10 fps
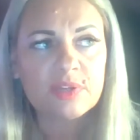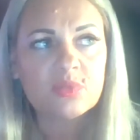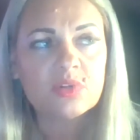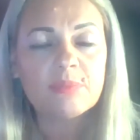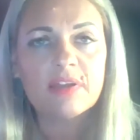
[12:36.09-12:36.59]

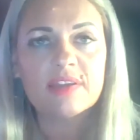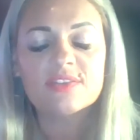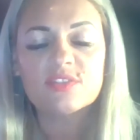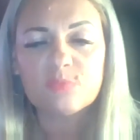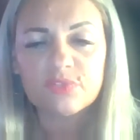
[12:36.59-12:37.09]
która ma
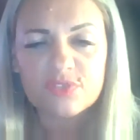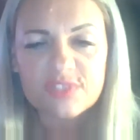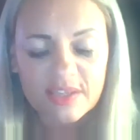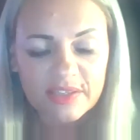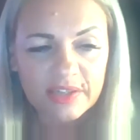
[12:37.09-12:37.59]

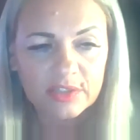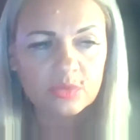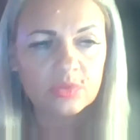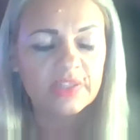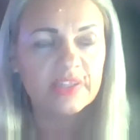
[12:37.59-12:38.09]
zobowiązania i
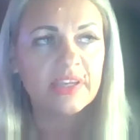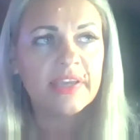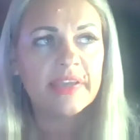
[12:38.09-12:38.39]
której